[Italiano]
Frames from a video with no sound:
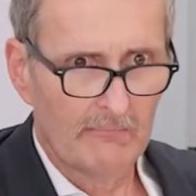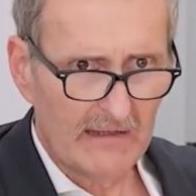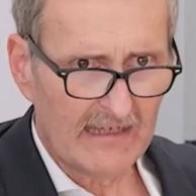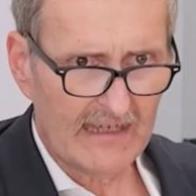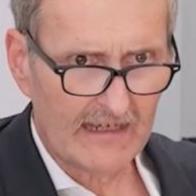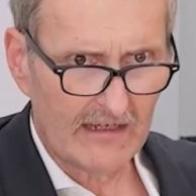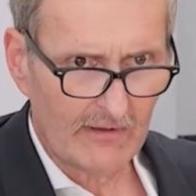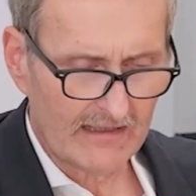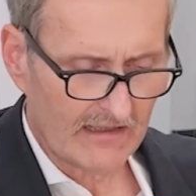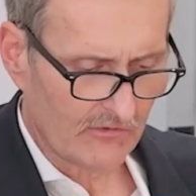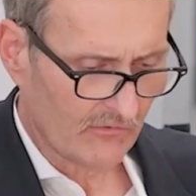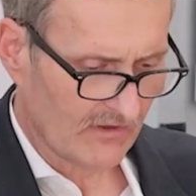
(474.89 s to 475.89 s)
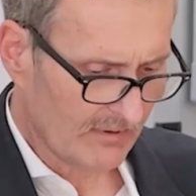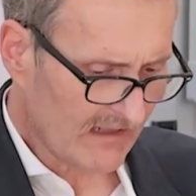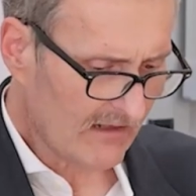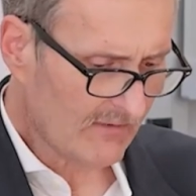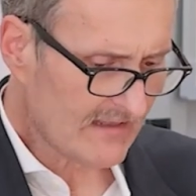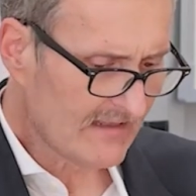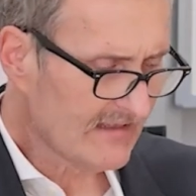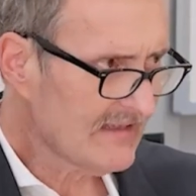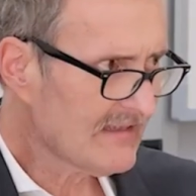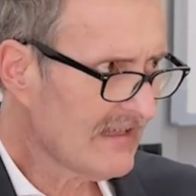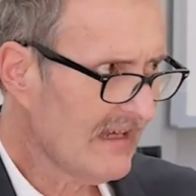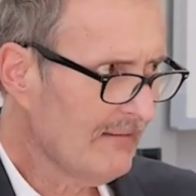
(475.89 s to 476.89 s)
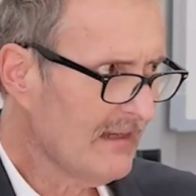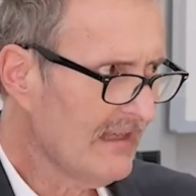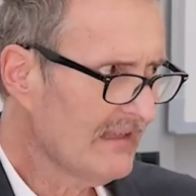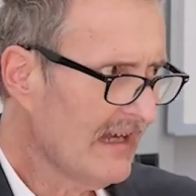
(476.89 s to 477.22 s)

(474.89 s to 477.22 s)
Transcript: Perché riguarda tutti? Perché questi sistemi,